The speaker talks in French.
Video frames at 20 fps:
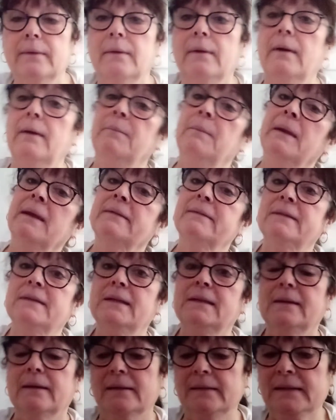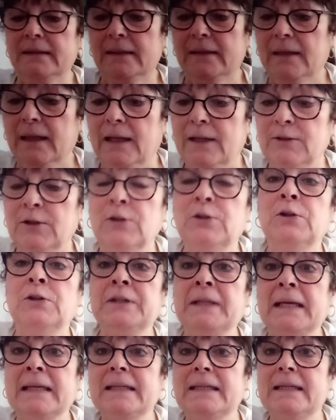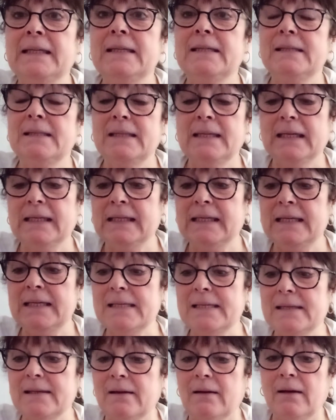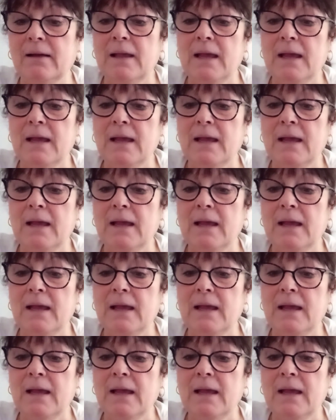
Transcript: euh, merci. Hein. Non, non, d'un kiss, des kisses.